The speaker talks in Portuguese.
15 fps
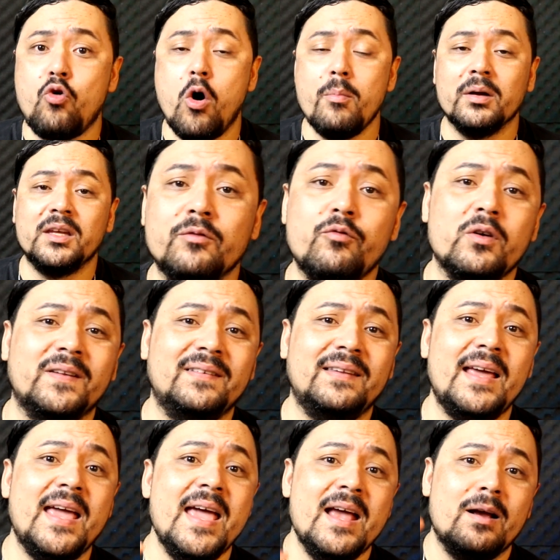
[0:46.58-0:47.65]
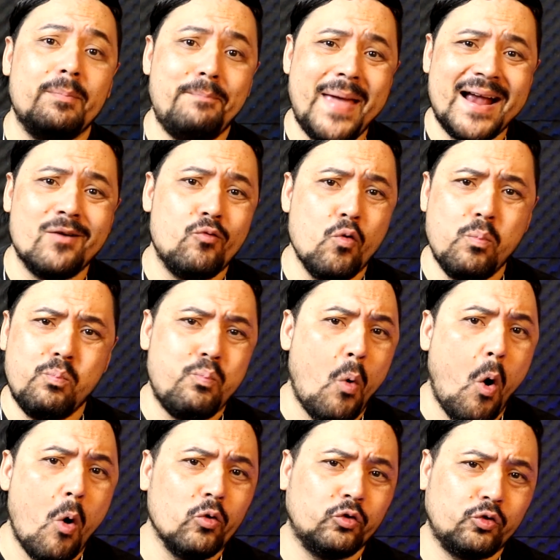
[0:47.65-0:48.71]
como que você pega
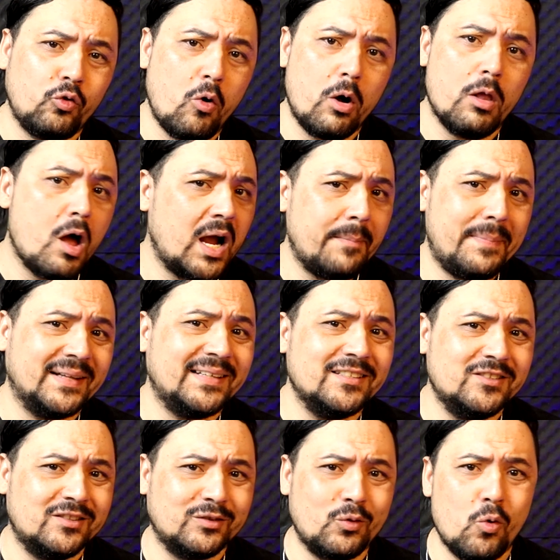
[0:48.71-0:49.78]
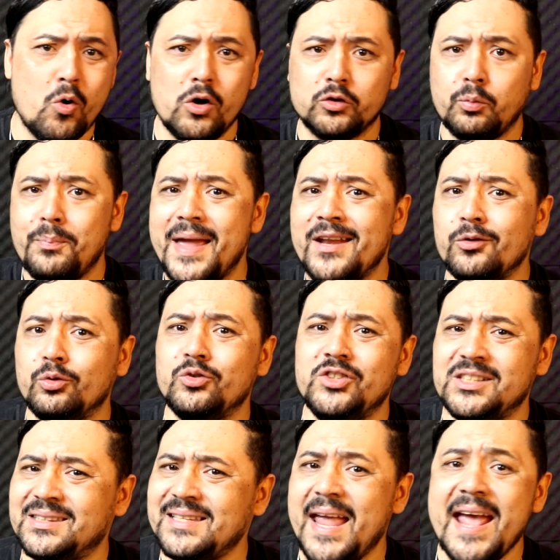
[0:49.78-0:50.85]
cupons, coloca para ter desconto, período
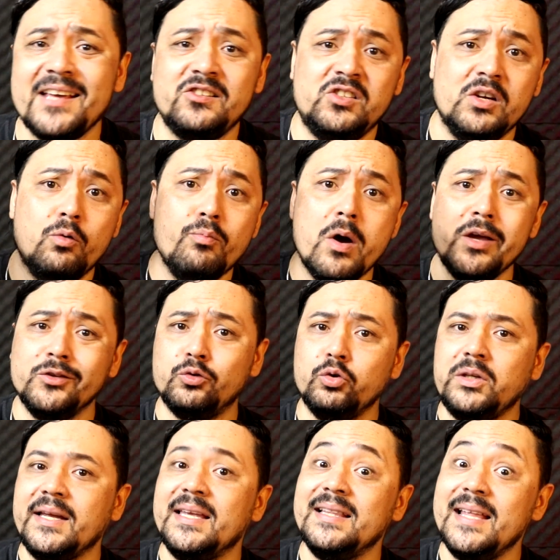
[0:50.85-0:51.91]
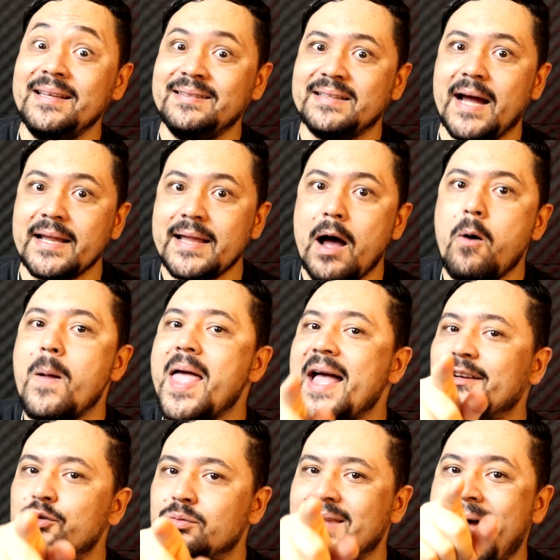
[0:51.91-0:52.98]
de teste. O meu intuito aqui desse canal é
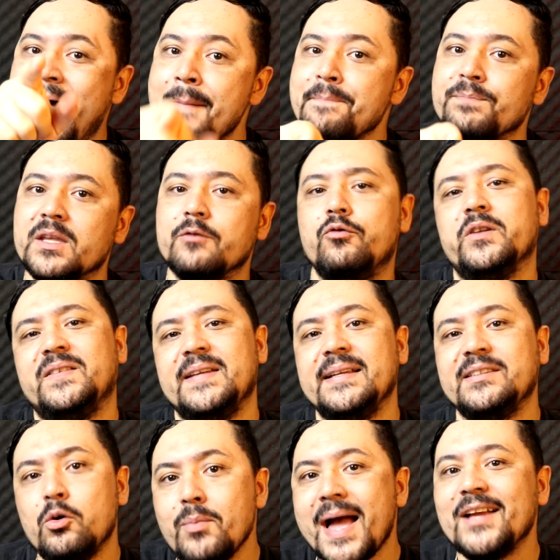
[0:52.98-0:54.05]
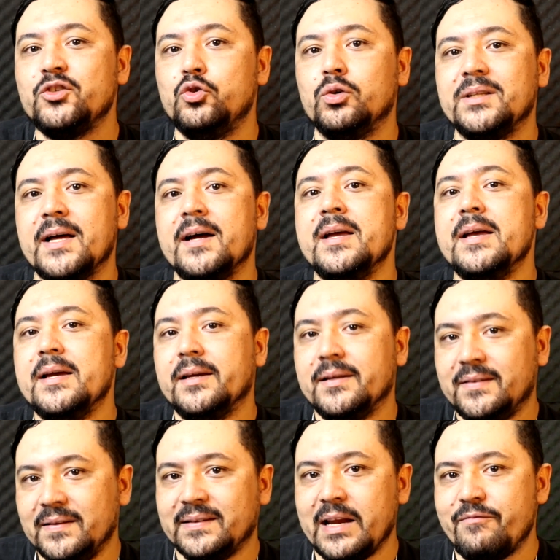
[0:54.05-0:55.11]
ajudar você, então me ajuda
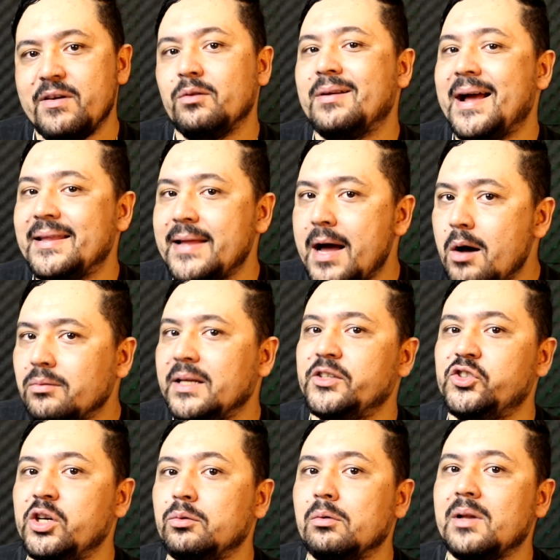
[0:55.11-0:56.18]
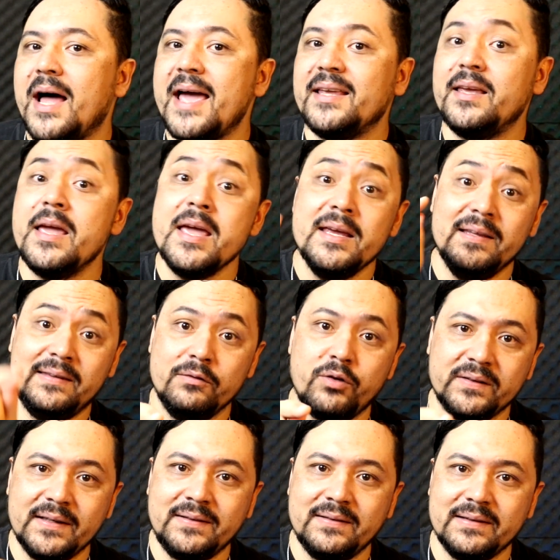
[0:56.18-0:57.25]
se inscrever no canal, deixando o like. E se
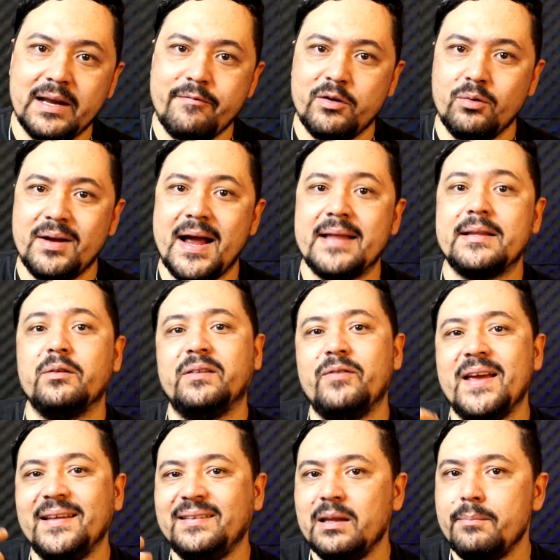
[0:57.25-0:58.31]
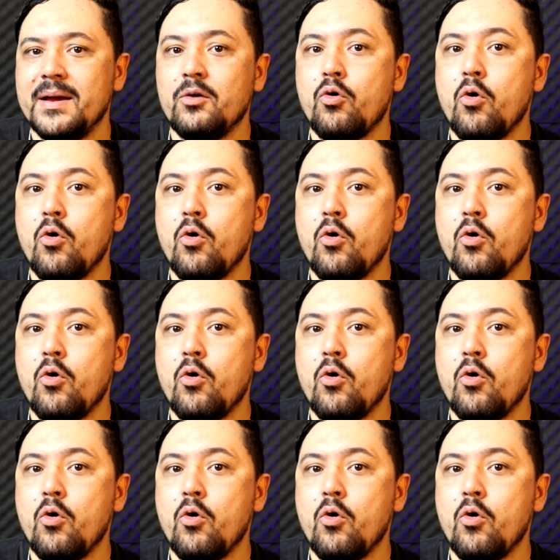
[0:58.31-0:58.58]
você se inscrever no canal, você vai receber